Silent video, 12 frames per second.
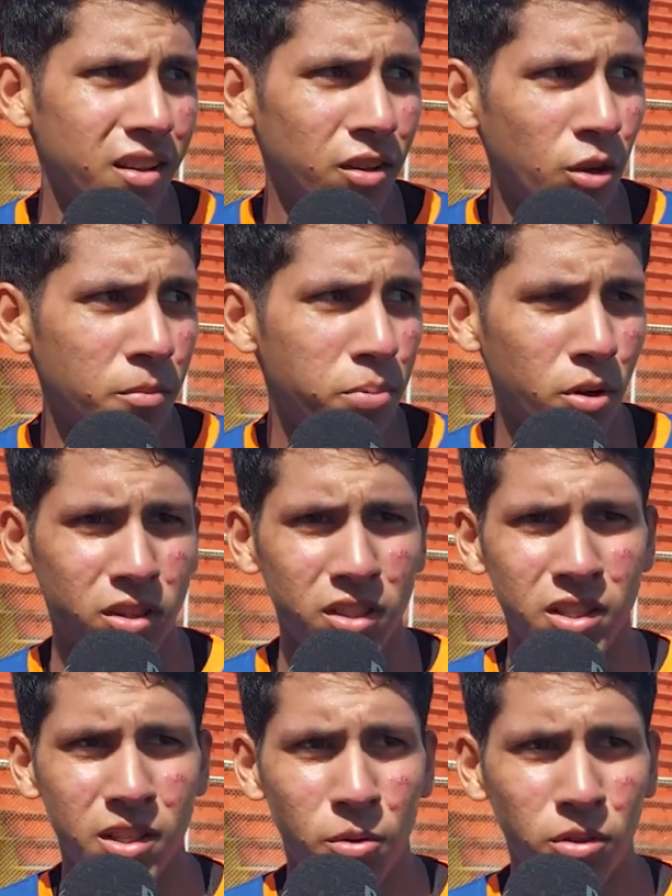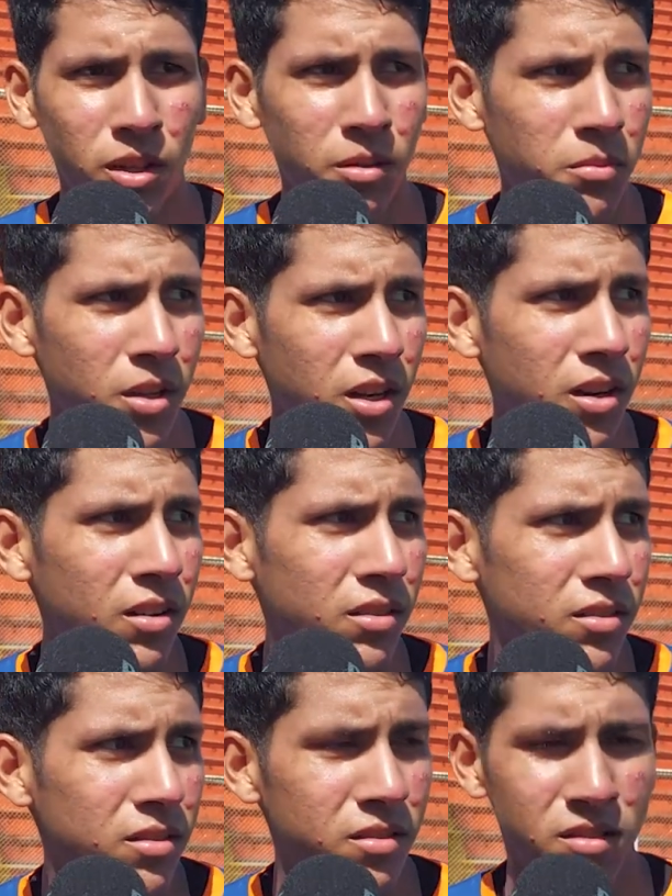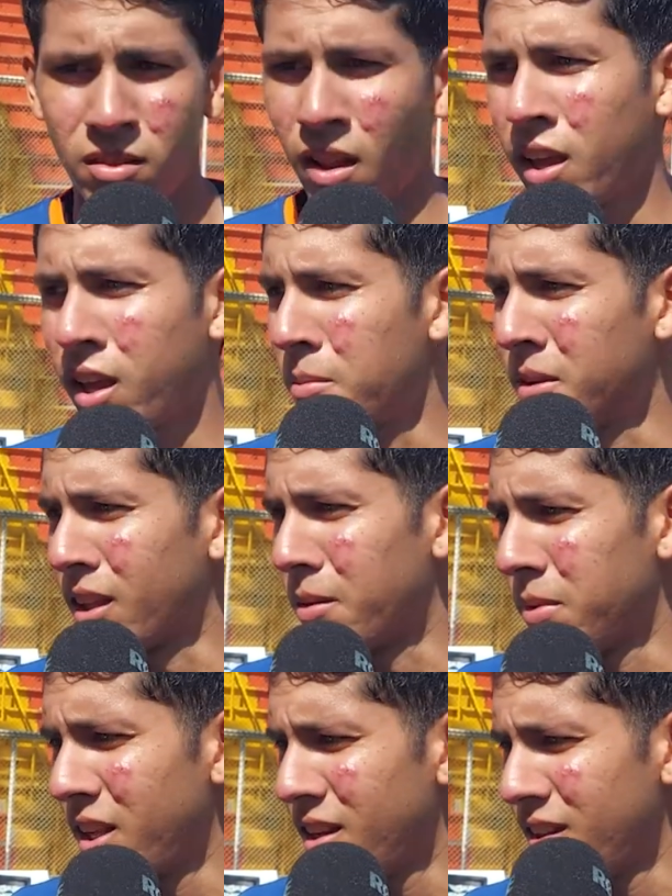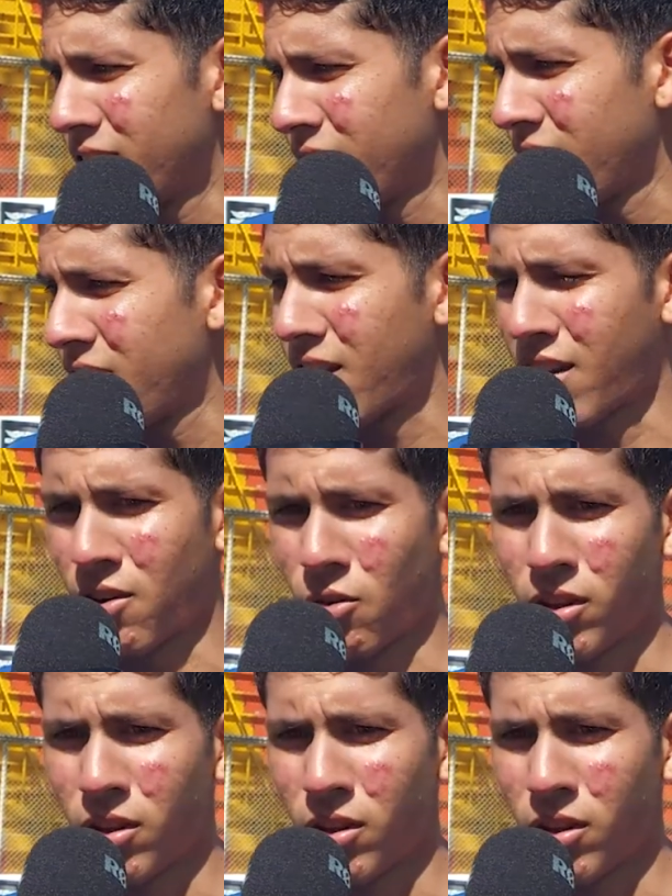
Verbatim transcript: y no importa si se voten mil, hay que meter mil en